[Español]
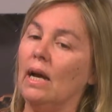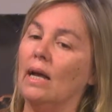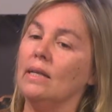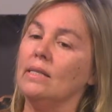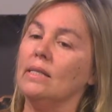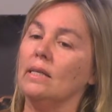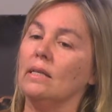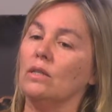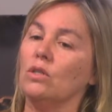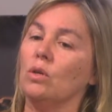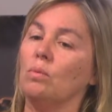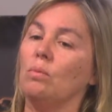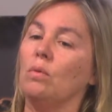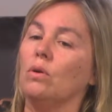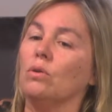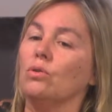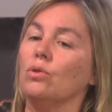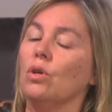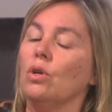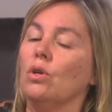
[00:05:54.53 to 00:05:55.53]
Así que
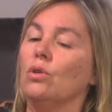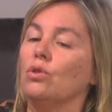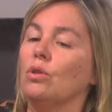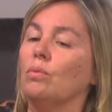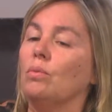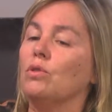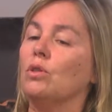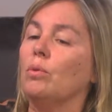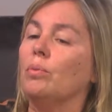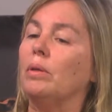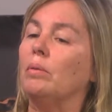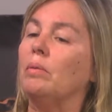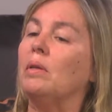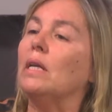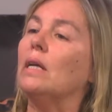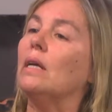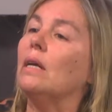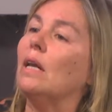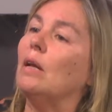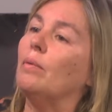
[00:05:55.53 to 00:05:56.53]
somos, somos
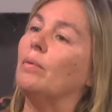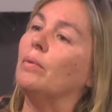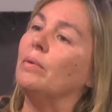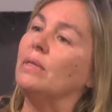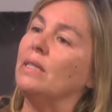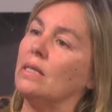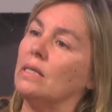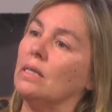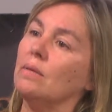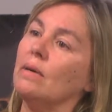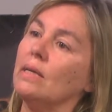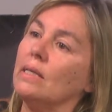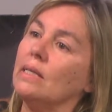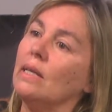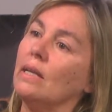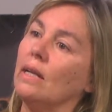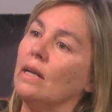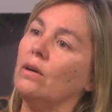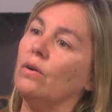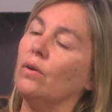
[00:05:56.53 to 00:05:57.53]
optimistas en que la provincia se va a
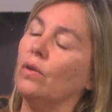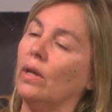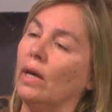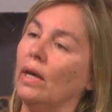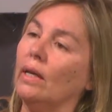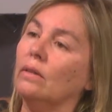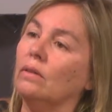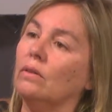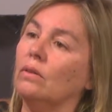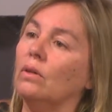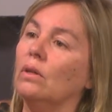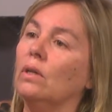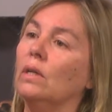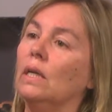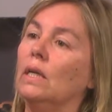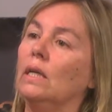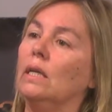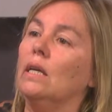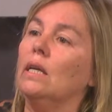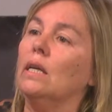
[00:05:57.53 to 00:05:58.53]
hacer eco de esto
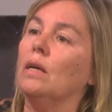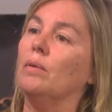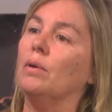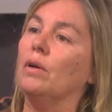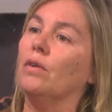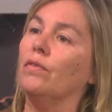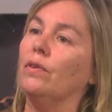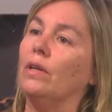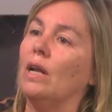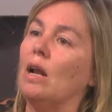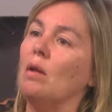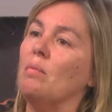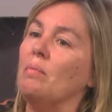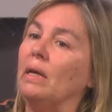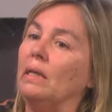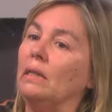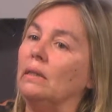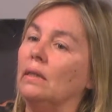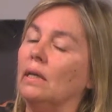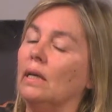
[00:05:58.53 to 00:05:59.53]
y que bueno,
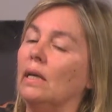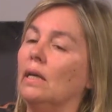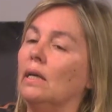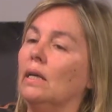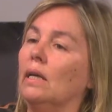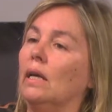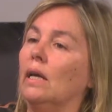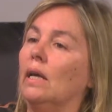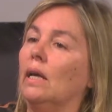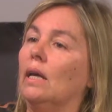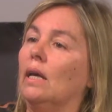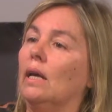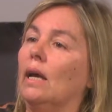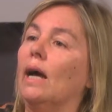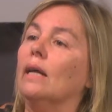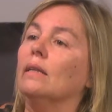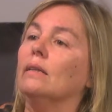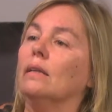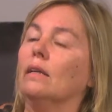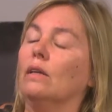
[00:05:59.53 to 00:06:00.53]
finalmente eh,
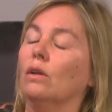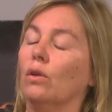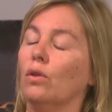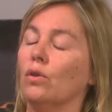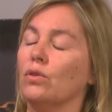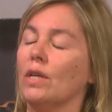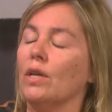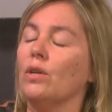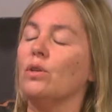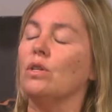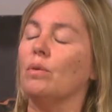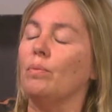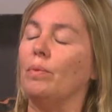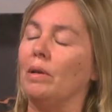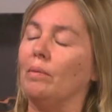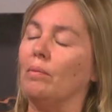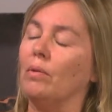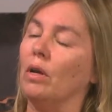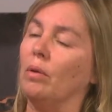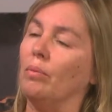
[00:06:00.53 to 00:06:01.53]
antes de los dos años
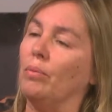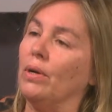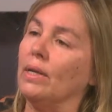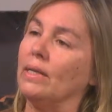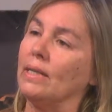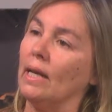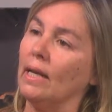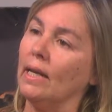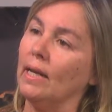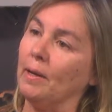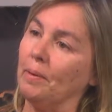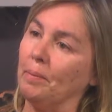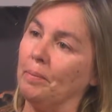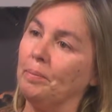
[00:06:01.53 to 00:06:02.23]
esperemos que pueda salir.